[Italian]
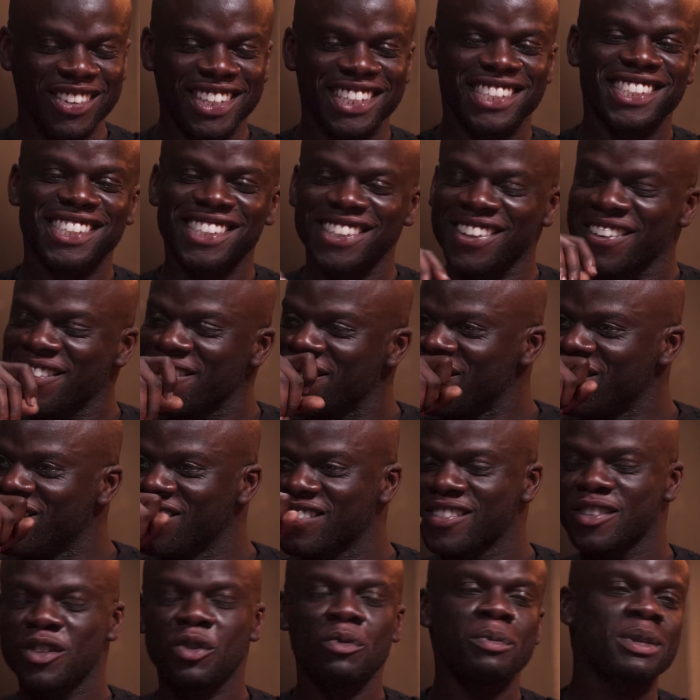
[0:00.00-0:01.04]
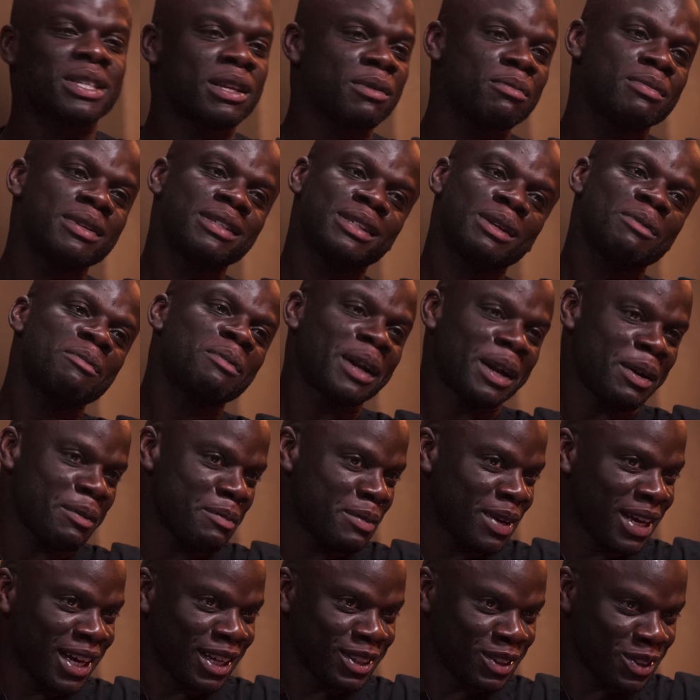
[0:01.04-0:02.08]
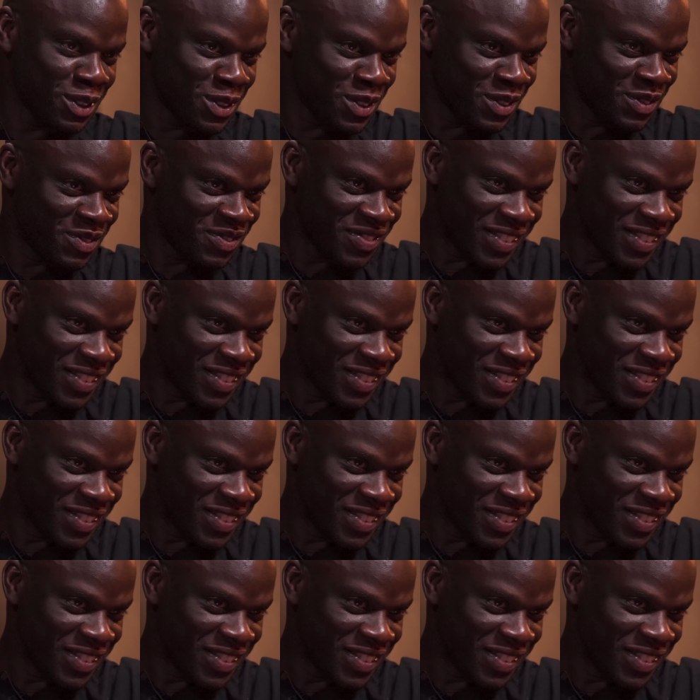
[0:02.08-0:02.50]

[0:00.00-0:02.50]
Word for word: Premis, tu mi sembri sempre arrabbiato.